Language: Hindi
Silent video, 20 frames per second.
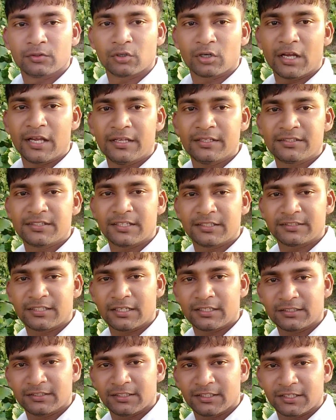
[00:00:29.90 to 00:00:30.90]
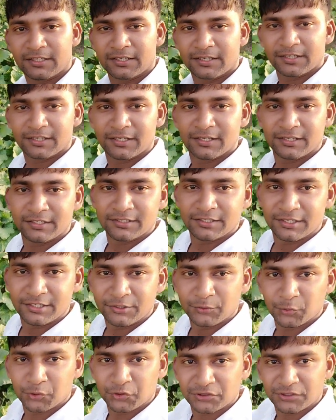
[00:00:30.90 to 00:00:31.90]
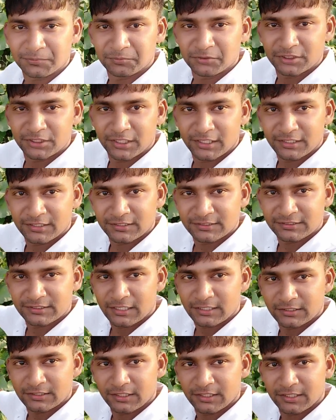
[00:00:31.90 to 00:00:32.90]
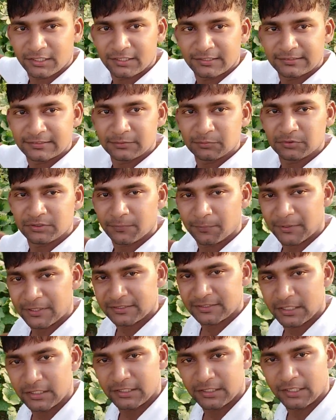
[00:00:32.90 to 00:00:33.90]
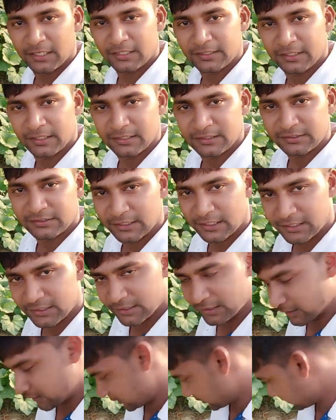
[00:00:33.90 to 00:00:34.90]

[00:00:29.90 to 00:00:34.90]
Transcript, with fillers: तो गाइस जैसा कि देख रहे हैं यही वो सब्ज़ी है जैसा कि देख रहे हैं इसी में से पैसा निकला था इस साइड